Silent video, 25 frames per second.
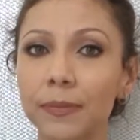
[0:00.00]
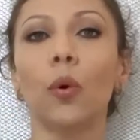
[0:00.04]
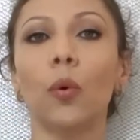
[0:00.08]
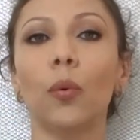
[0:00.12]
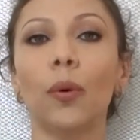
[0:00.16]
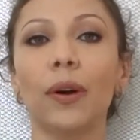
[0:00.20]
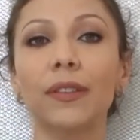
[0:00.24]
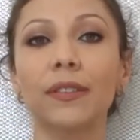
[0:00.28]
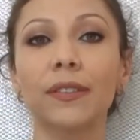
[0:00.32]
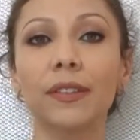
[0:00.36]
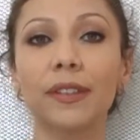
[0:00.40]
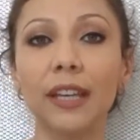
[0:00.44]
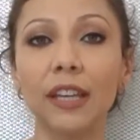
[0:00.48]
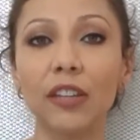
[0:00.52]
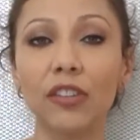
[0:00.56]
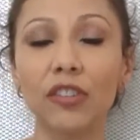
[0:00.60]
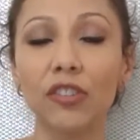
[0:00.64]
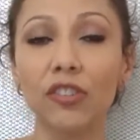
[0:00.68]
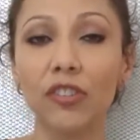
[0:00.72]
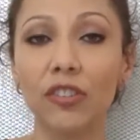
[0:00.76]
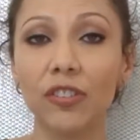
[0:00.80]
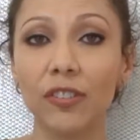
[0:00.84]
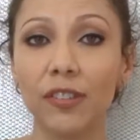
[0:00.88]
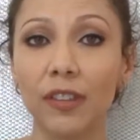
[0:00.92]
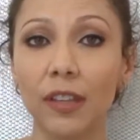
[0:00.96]
O
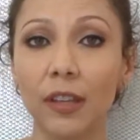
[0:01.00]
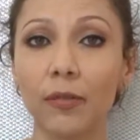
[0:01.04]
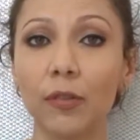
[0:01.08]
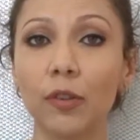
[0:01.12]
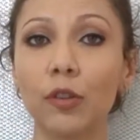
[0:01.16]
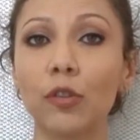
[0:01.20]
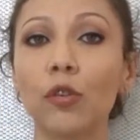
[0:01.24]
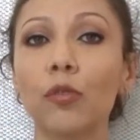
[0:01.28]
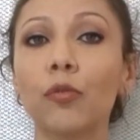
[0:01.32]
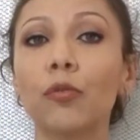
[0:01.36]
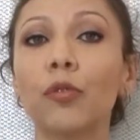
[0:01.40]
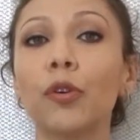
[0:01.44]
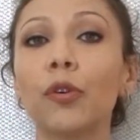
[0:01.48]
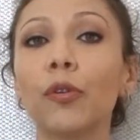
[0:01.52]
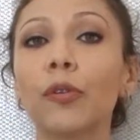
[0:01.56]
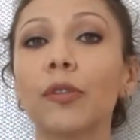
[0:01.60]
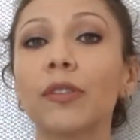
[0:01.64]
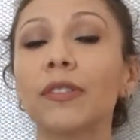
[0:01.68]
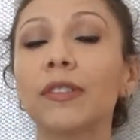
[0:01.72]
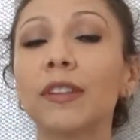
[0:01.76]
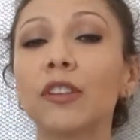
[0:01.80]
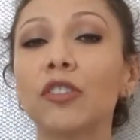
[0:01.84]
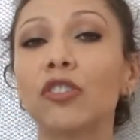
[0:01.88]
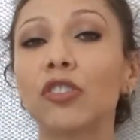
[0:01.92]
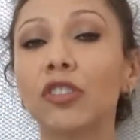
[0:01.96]
acidente de Seveso foi um
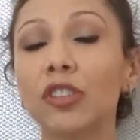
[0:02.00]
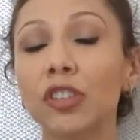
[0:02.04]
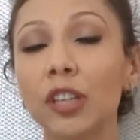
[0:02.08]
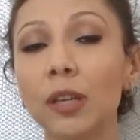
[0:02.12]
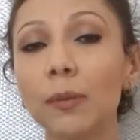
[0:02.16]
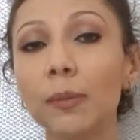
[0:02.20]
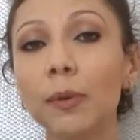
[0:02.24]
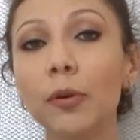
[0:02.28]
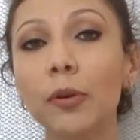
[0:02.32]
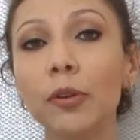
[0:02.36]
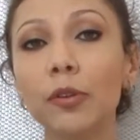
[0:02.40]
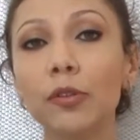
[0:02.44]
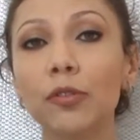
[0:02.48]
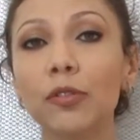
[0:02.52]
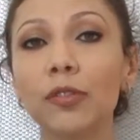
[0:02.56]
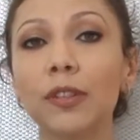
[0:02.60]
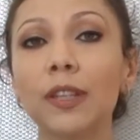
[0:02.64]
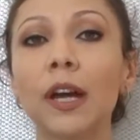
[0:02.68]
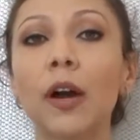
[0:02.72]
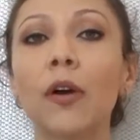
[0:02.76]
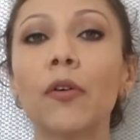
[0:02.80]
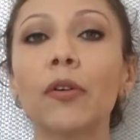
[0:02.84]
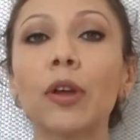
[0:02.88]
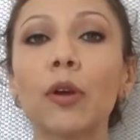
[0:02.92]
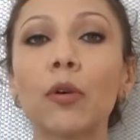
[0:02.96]
acidente químico
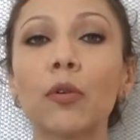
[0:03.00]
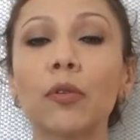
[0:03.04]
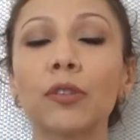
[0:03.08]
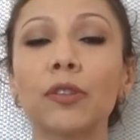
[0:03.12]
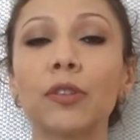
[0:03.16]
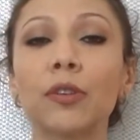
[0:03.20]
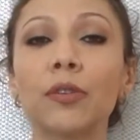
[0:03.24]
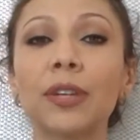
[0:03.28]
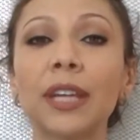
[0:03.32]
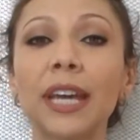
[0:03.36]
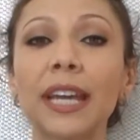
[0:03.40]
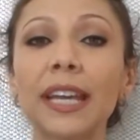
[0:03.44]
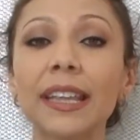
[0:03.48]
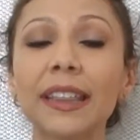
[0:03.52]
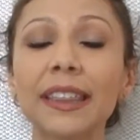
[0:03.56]
industrial que aconteceu na